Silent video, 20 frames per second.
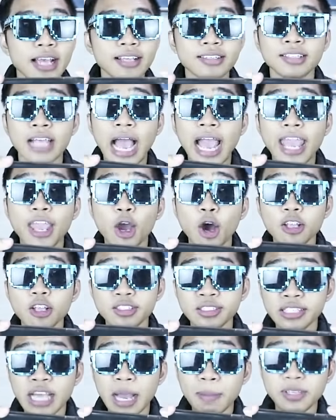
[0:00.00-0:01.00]
guys
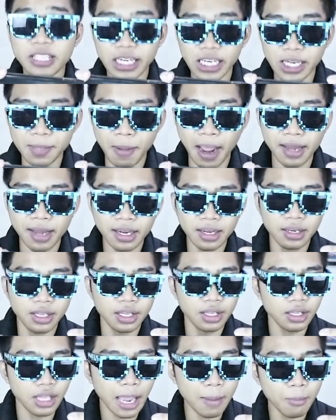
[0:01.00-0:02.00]
iOS nggak bisa dimainin
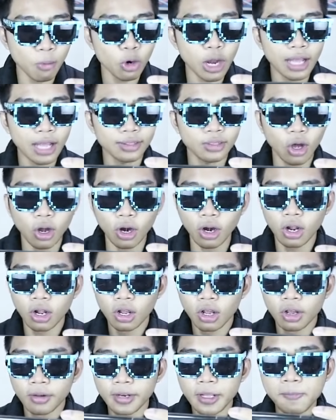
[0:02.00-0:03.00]
di emulator
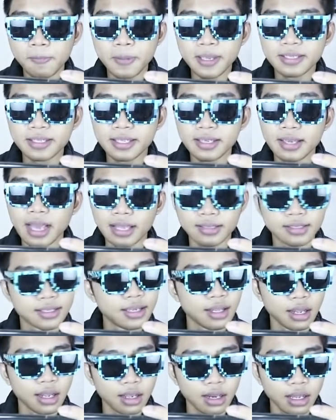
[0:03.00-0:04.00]
di PC guys
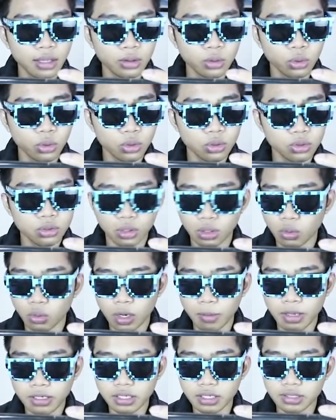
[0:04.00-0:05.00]
gila-gila itu
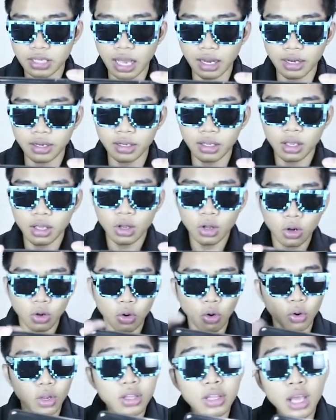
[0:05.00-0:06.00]
luar biasa sekali nih
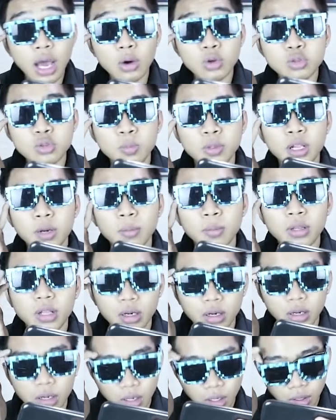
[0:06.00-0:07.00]
loginnya harus
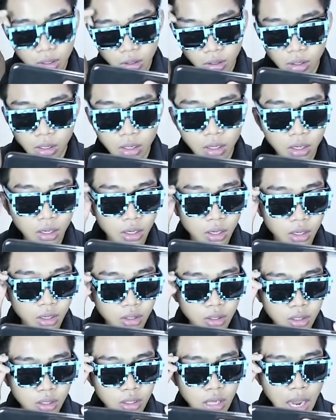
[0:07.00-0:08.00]
bener-bener uh,
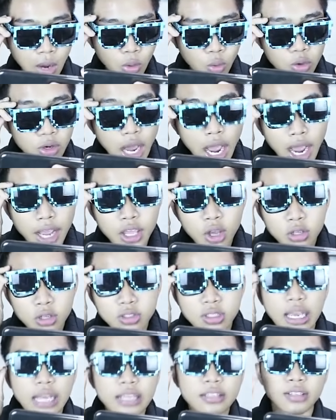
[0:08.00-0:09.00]
ini akun
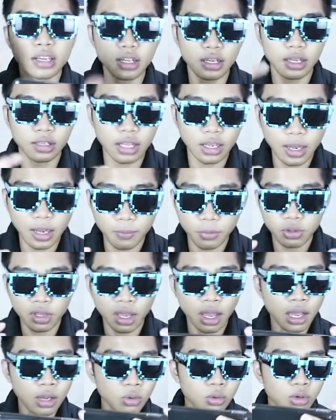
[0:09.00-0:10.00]
iOS guys jadi kita nggak
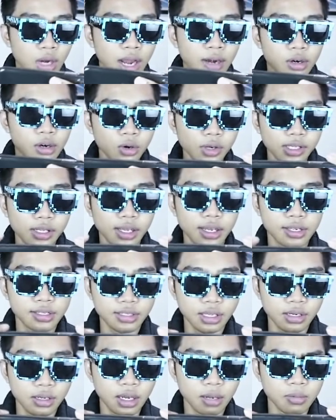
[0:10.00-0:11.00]
punya akun Android ya
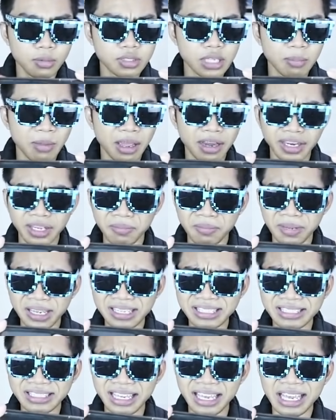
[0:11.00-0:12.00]
guys jadi nggak bisa main di
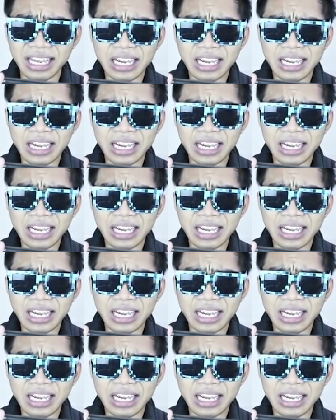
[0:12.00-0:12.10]
PC